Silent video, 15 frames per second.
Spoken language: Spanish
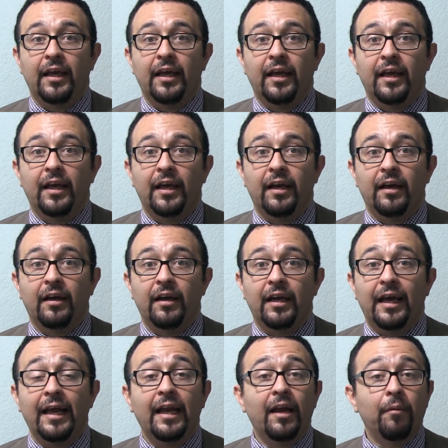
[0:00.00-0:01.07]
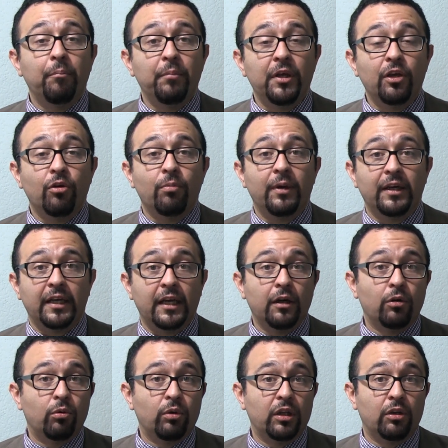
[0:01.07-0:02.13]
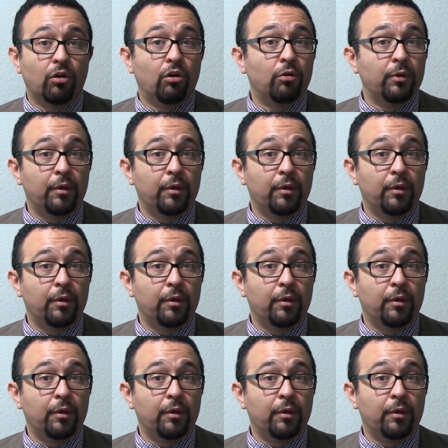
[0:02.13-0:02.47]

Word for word: Eh, el envío venía incluido,